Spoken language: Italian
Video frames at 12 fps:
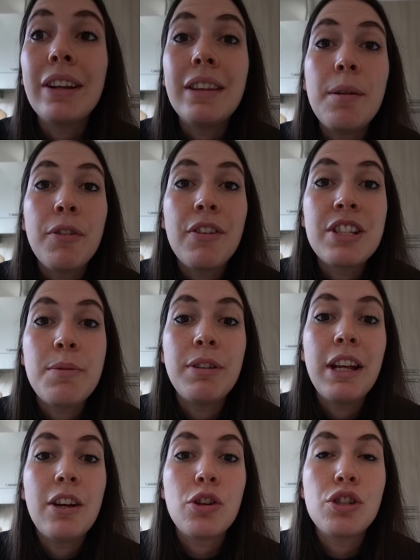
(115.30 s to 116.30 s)
frattempo facciamo
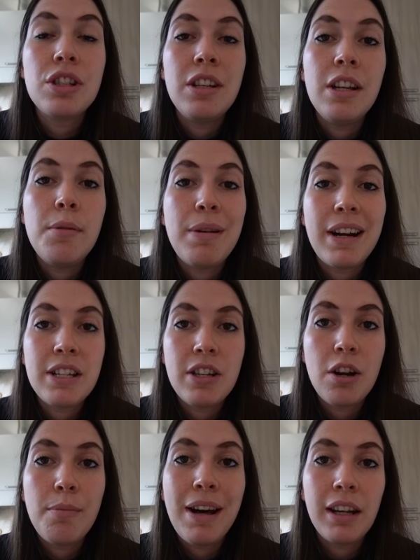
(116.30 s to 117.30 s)
dei crostini perché
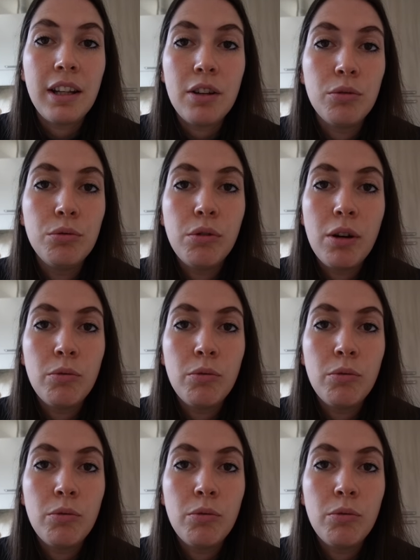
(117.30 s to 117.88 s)
sennò Marta non dura